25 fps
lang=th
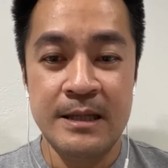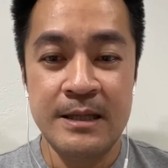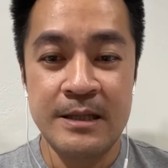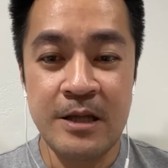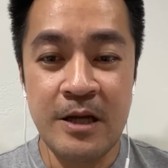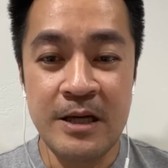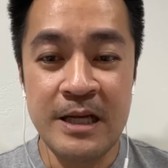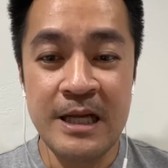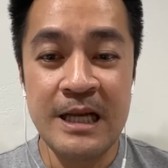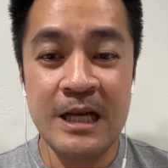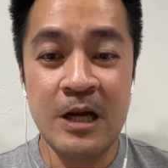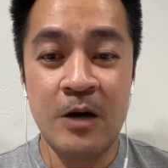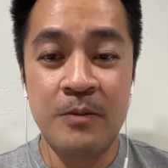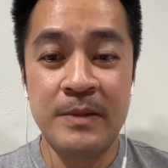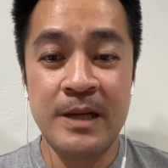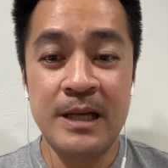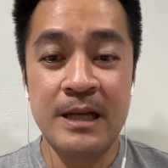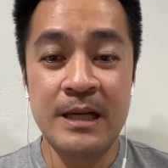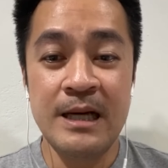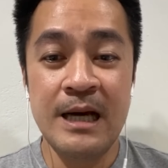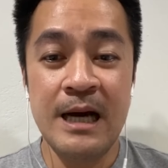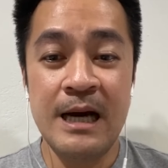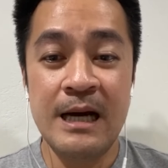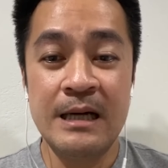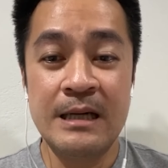ตอนนี้เรามี
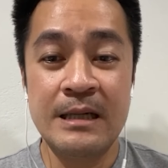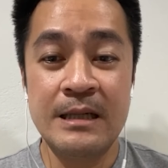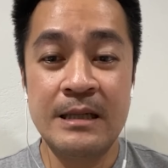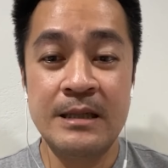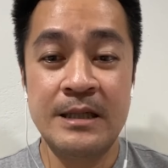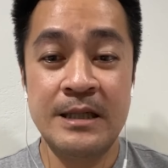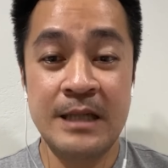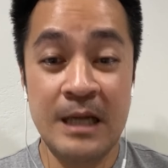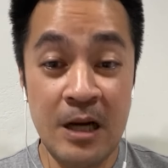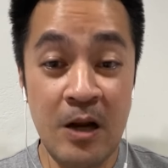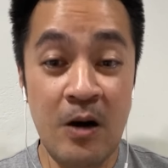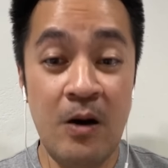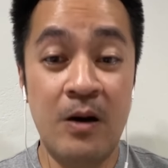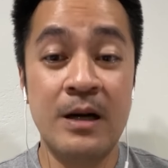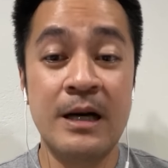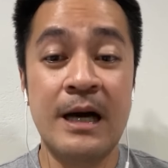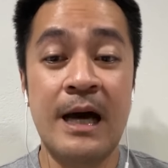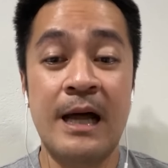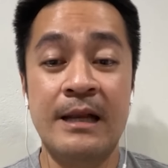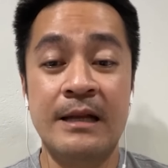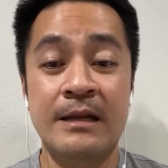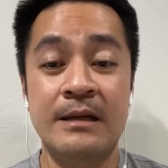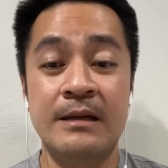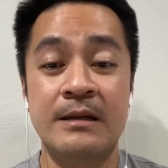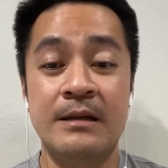เรื่องฉลองกั
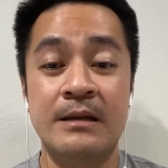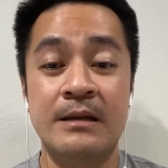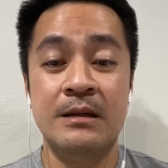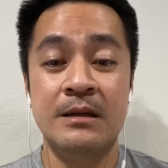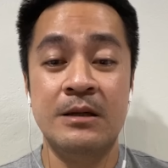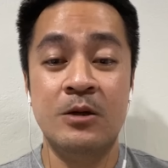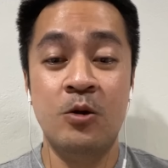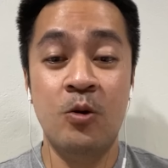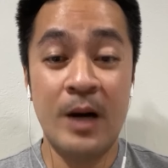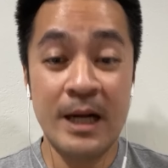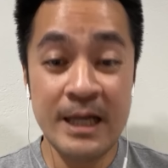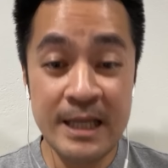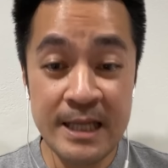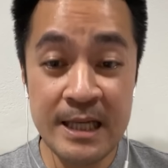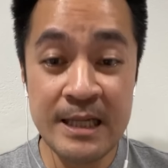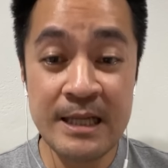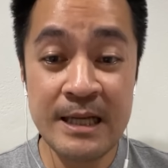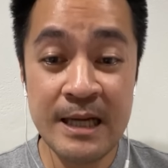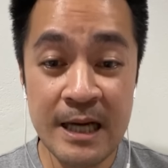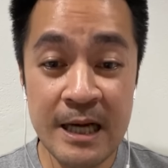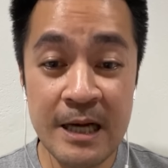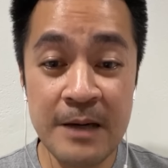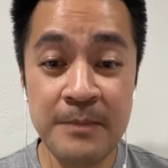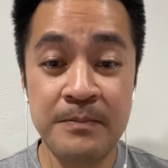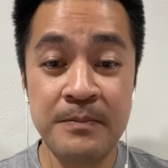นทุกอาทิตย์
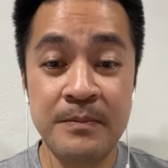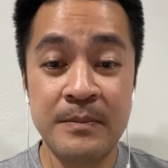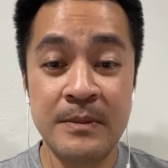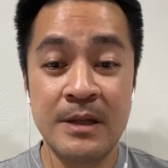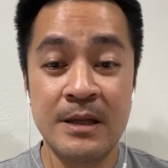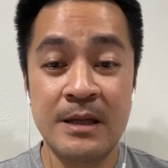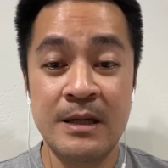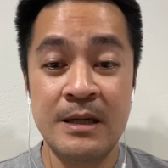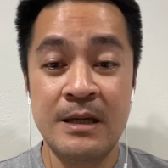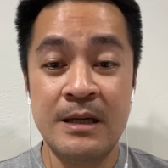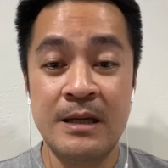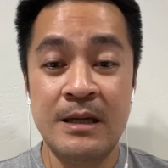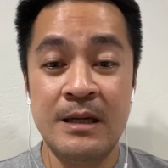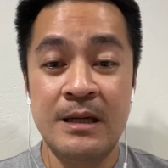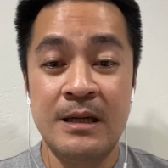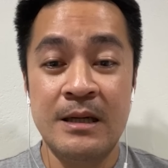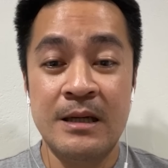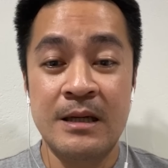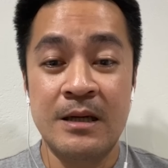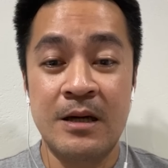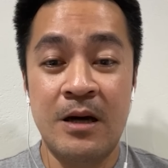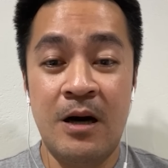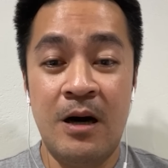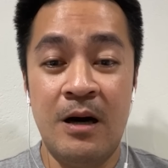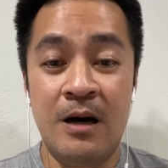นะครับ
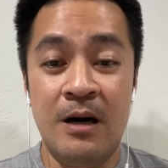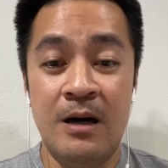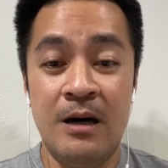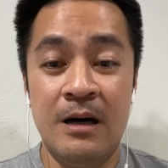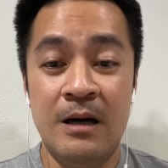ก็